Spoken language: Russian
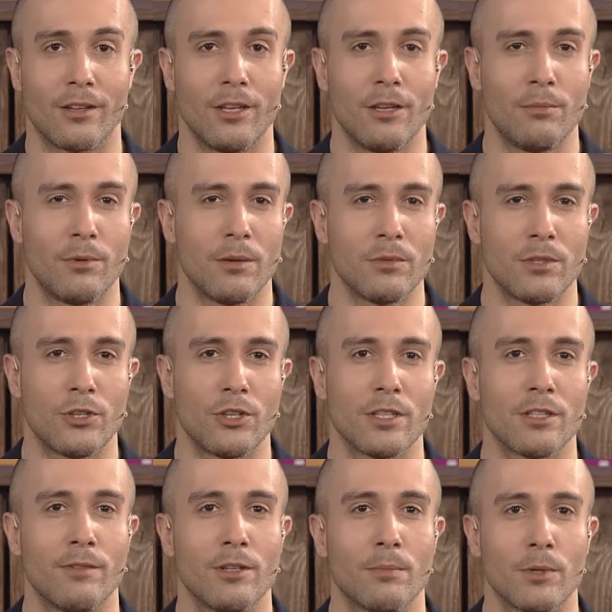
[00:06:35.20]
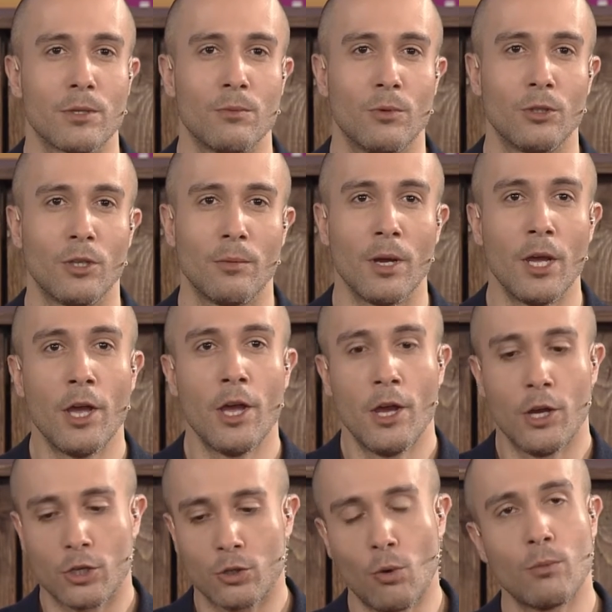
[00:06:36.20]
И прямо сейчас давайте посмотрим,
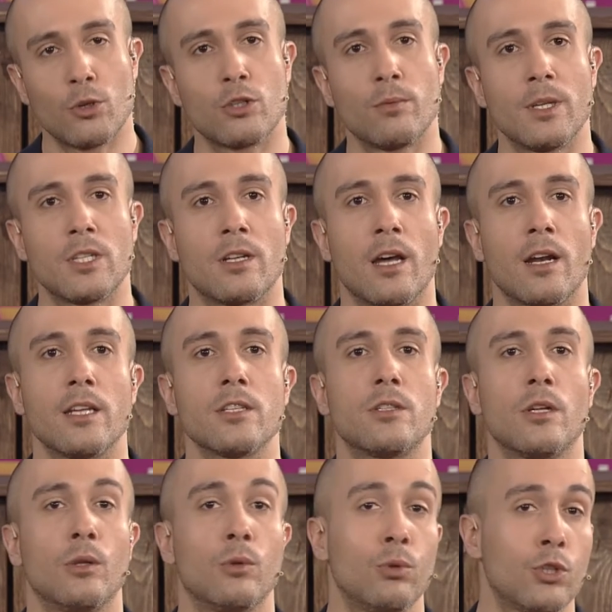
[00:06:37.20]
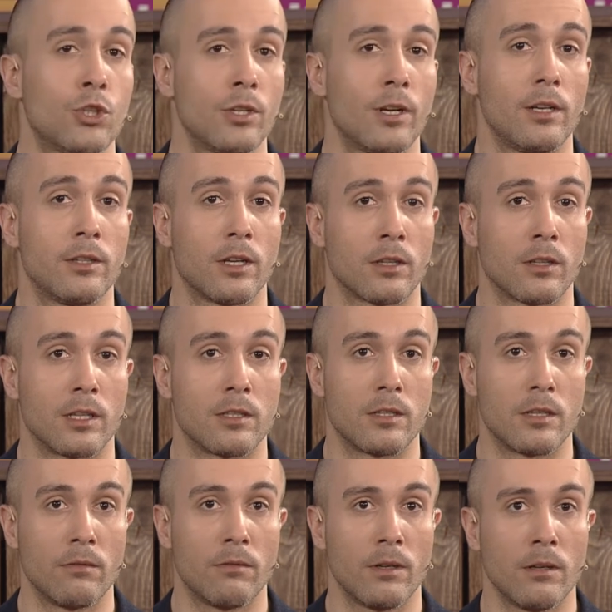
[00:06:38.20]
что может быть гораздо лучшей
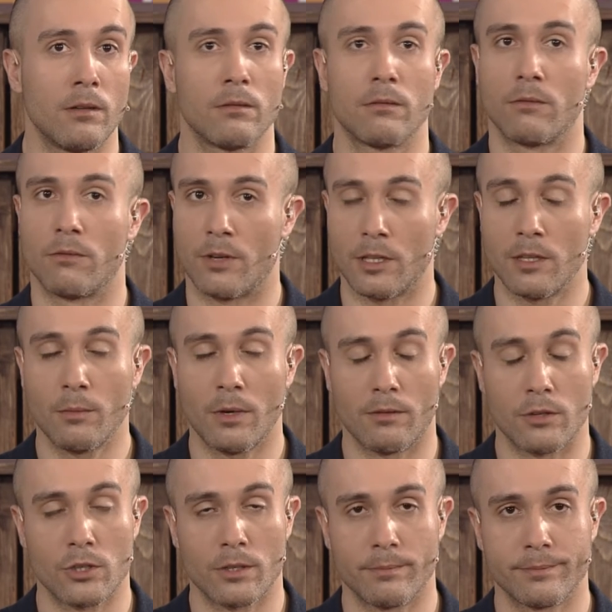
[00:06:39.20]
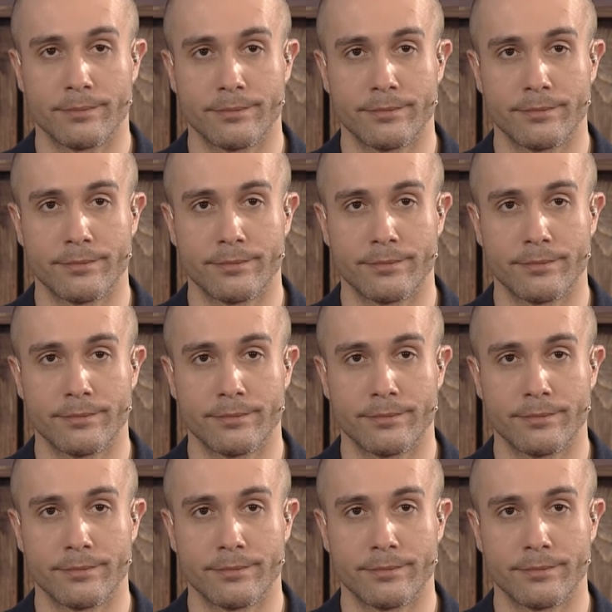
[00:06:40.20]
альтернативой вредным привычкам.